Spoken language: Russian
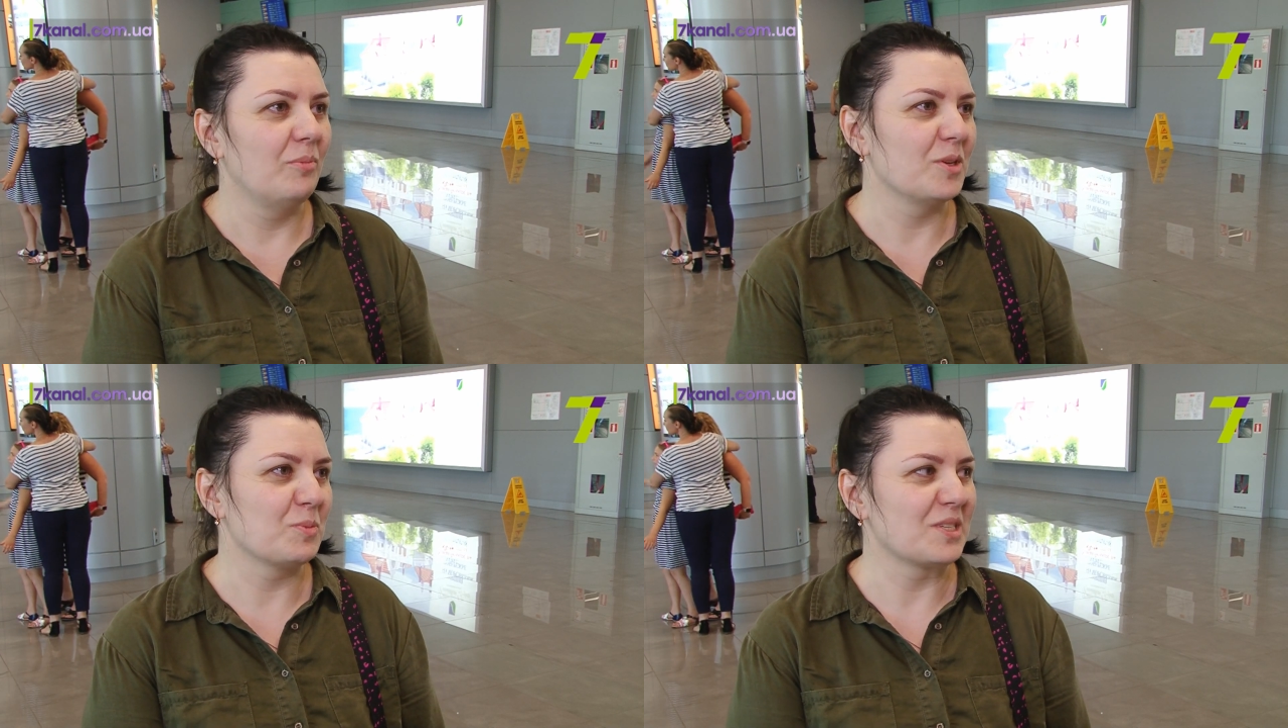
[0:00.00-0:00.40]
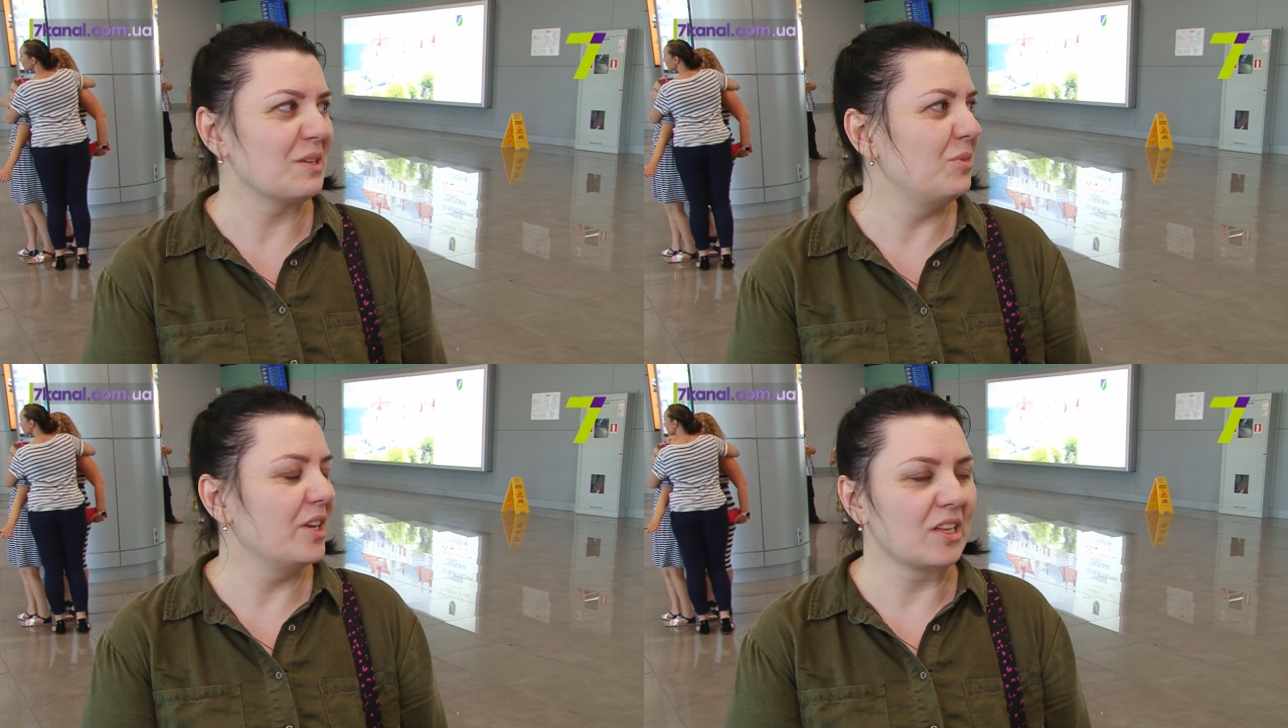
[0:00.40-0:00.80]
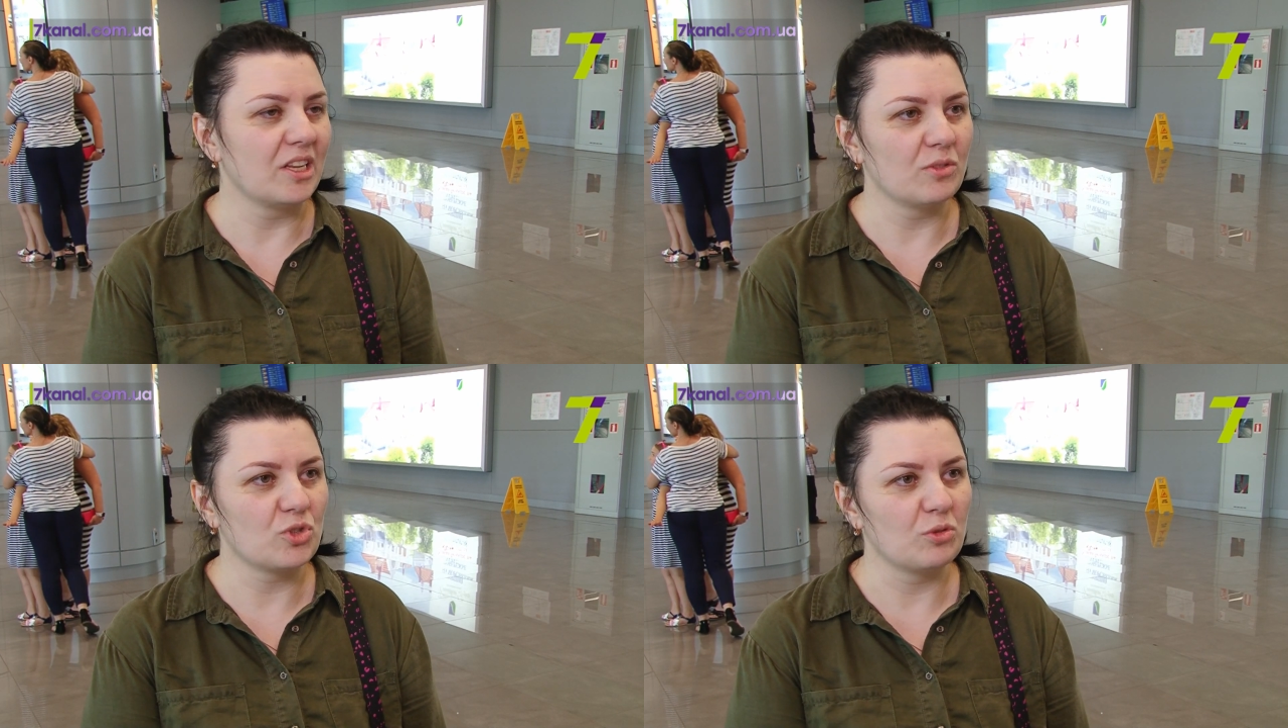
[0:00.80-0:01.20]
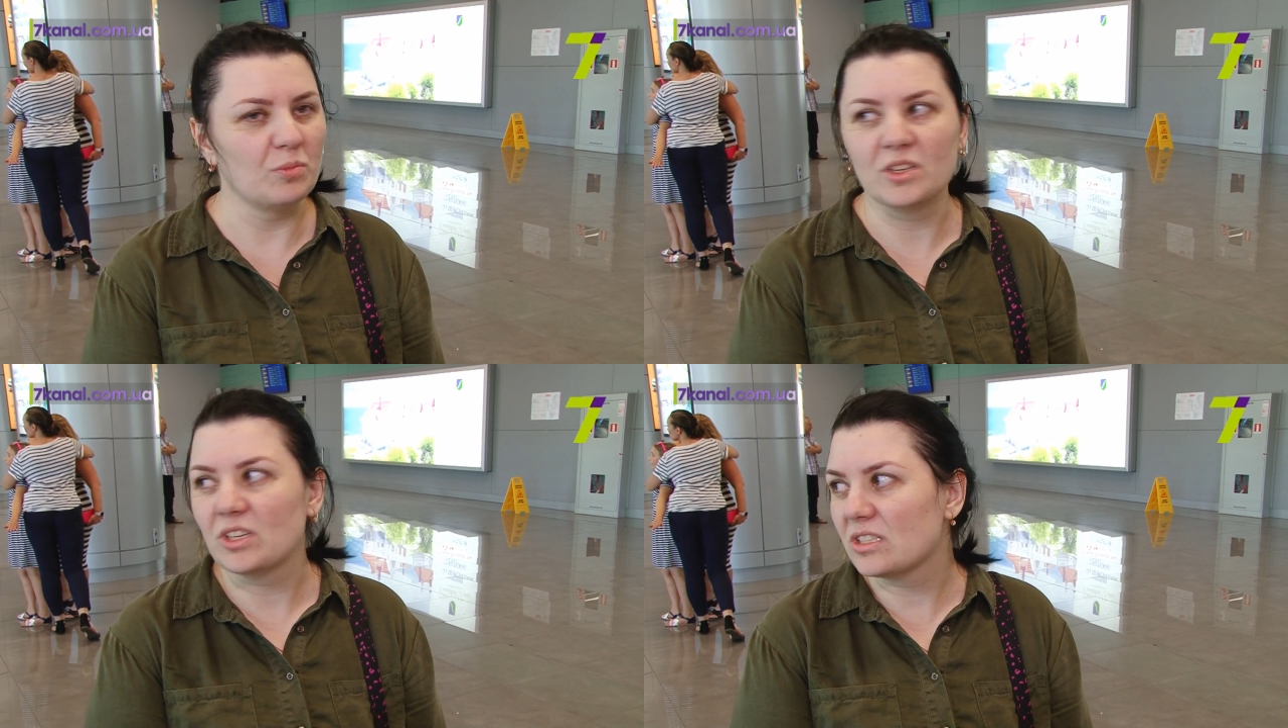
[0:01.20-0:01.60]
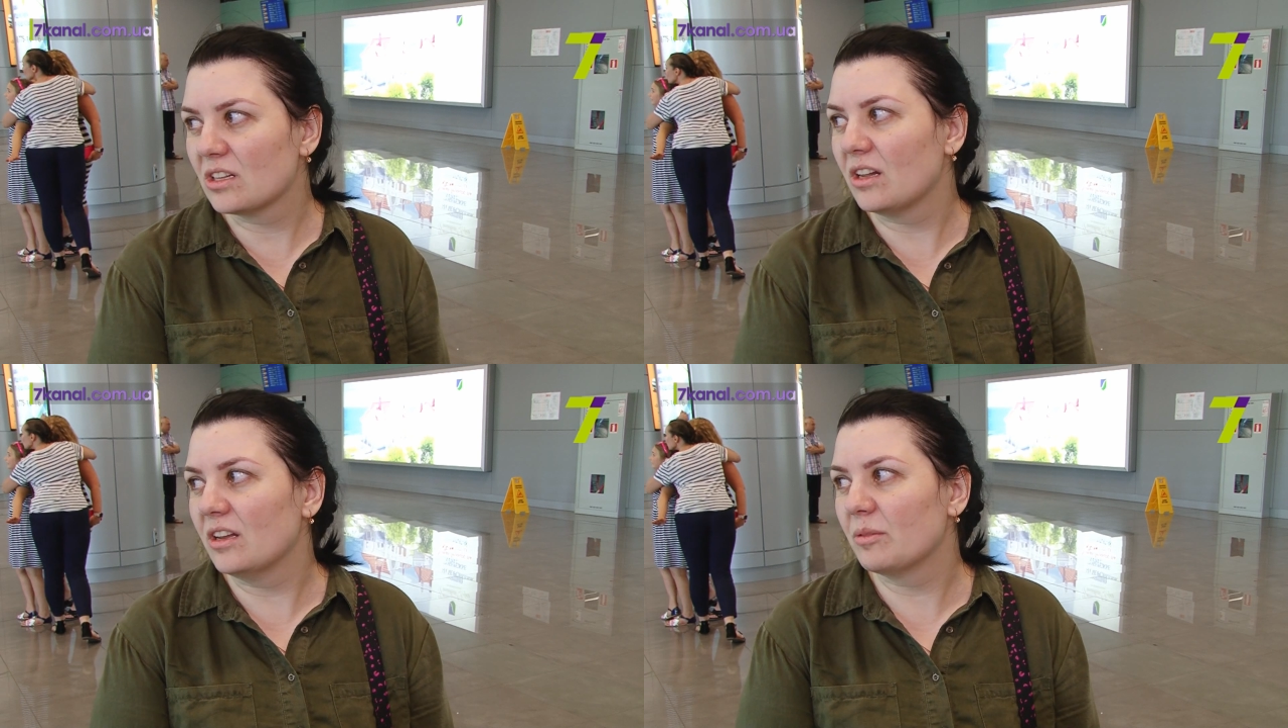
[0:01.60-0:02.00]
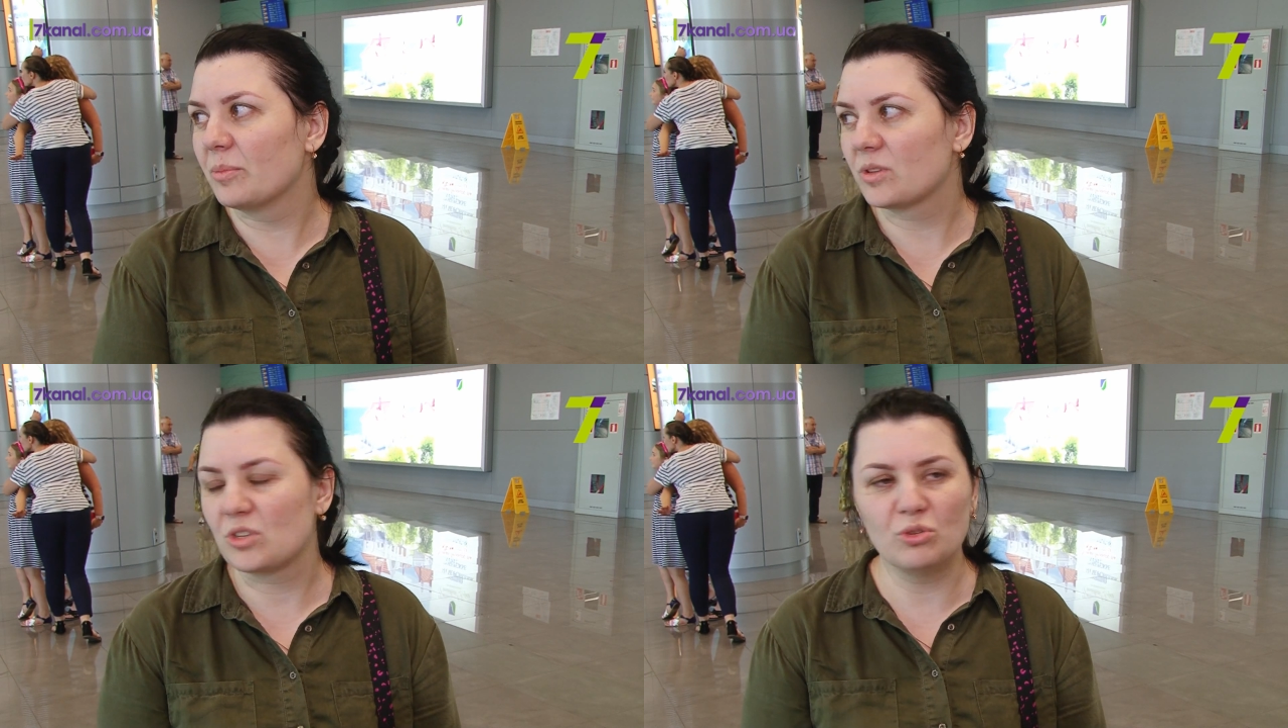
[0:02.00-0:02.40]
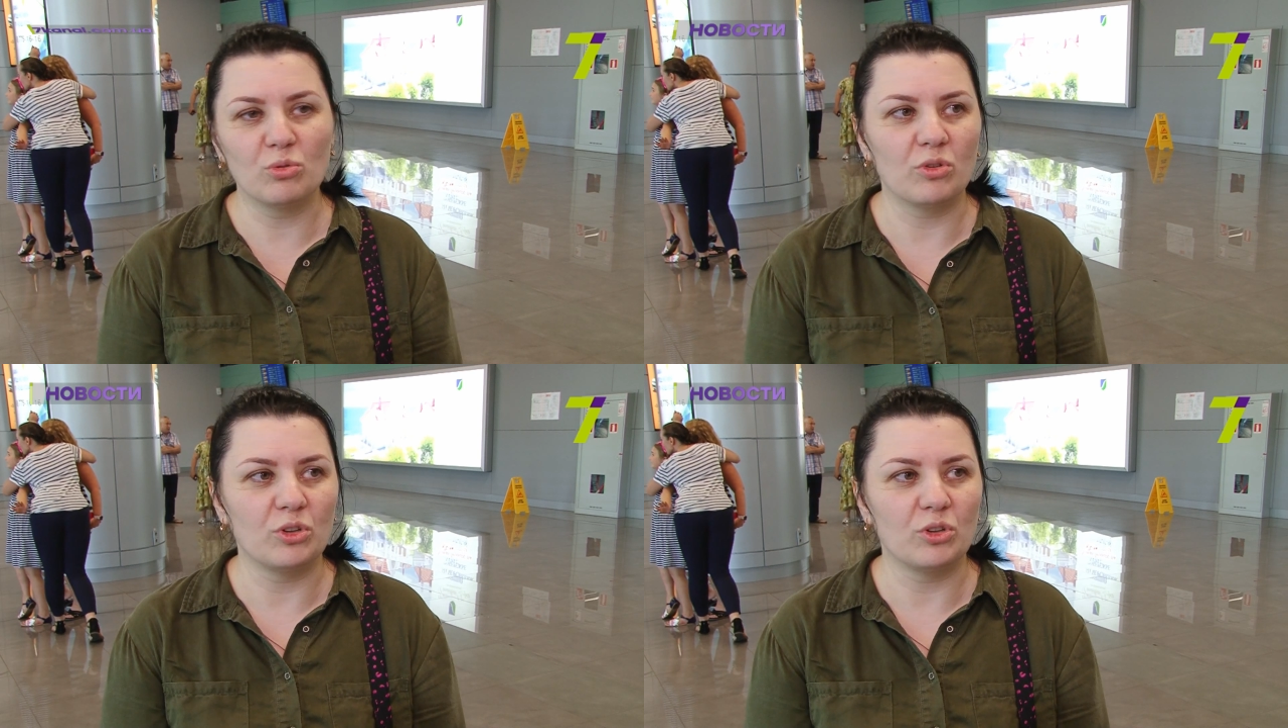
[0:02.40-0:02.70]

приспособления для того, чтобы они делали процедуру,